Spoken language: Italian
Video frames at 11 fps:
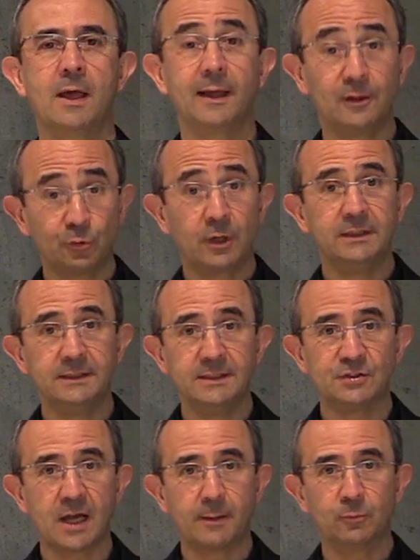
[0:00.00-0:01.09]
E allora gli
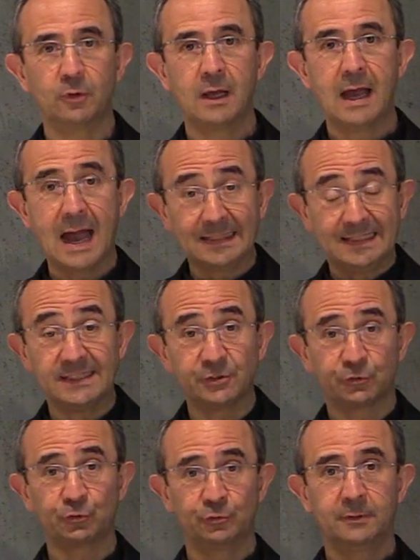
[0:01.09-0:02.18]
diciamo,
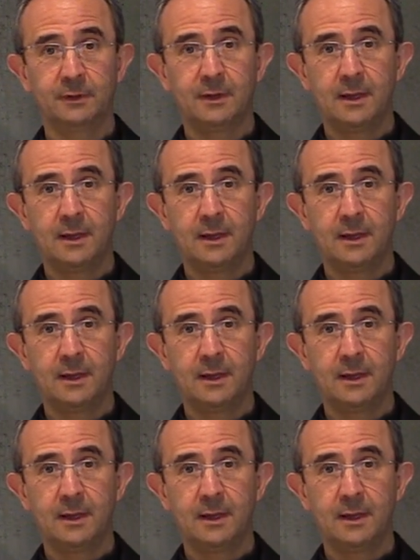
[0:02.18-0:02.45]
adesso